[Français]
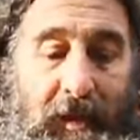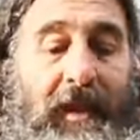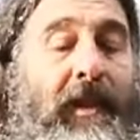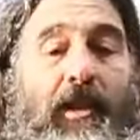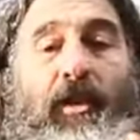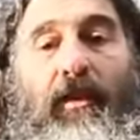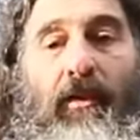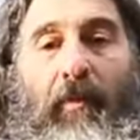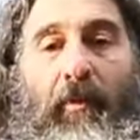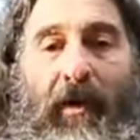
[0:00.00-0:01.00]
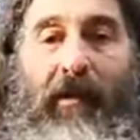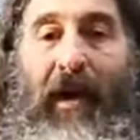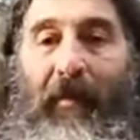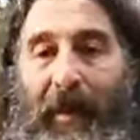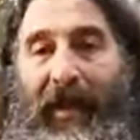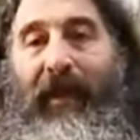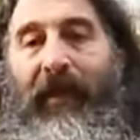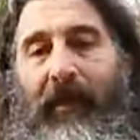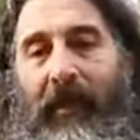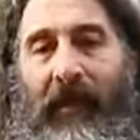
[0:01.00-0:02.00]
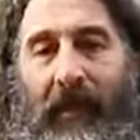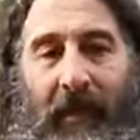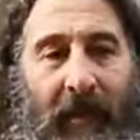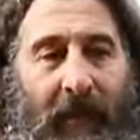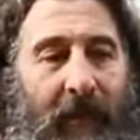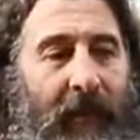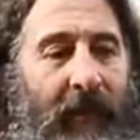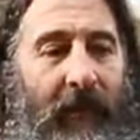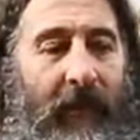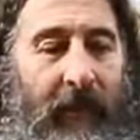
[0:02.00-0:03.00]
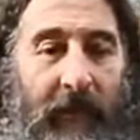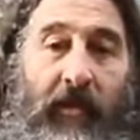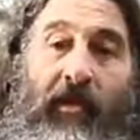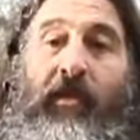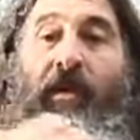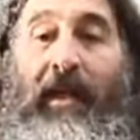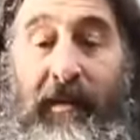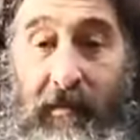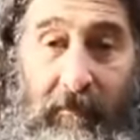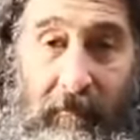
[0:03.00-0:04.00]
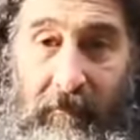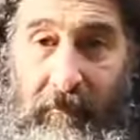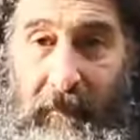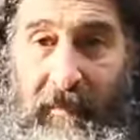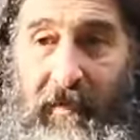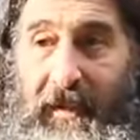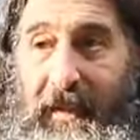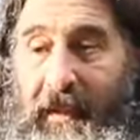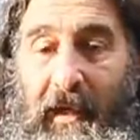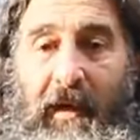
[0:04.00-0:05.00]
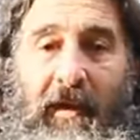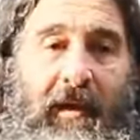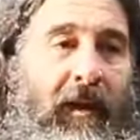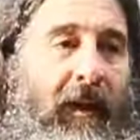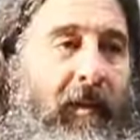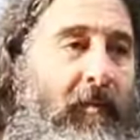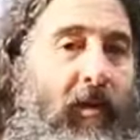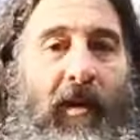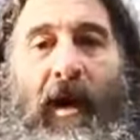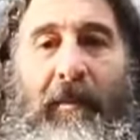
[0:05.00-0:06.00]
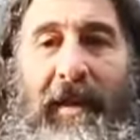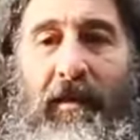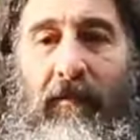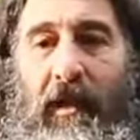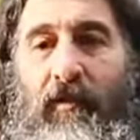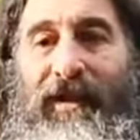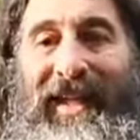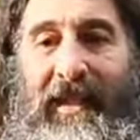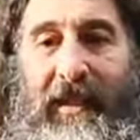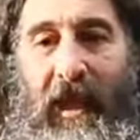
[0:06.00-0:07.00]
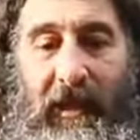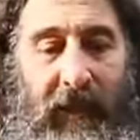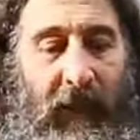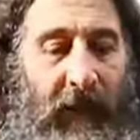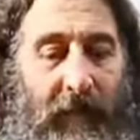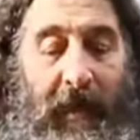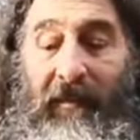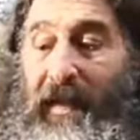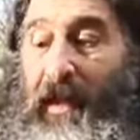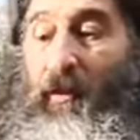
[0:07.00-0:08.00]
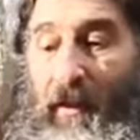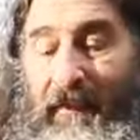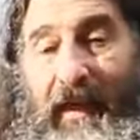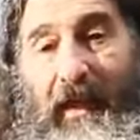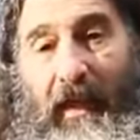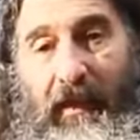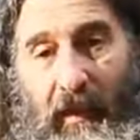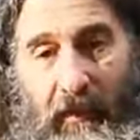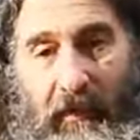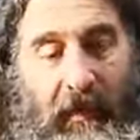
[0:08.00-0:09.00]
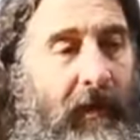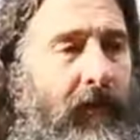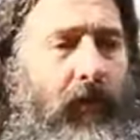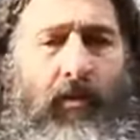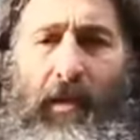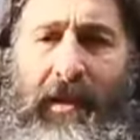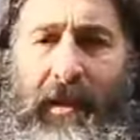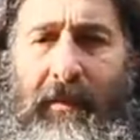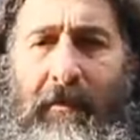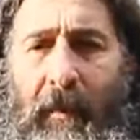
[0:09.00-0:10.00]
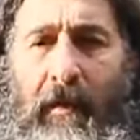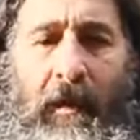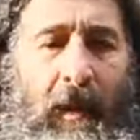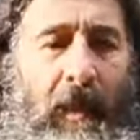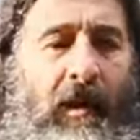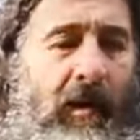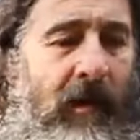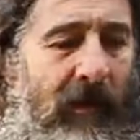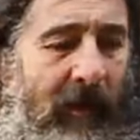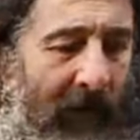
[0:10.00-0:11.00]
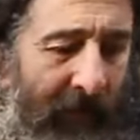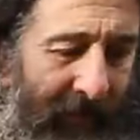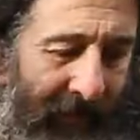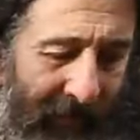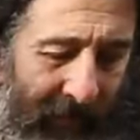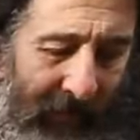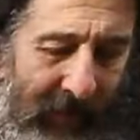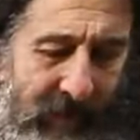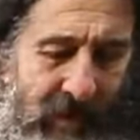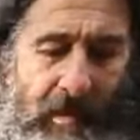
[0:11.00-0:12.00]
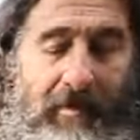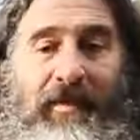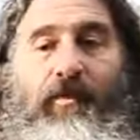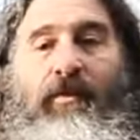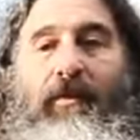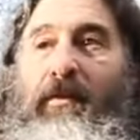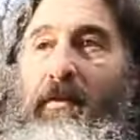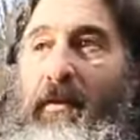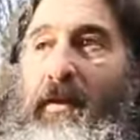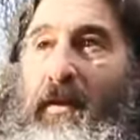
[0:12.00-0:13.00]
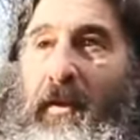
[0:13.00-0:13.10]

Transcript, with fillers: aussi des choses qu'on peut avoir appris euh, dans d'autres relations. Des fois, c'est de la programmation, voire du dressage. J'ai peut-être vécu avec quelqu'un, surtout intimement, euh, et j'ai l'habitude euh,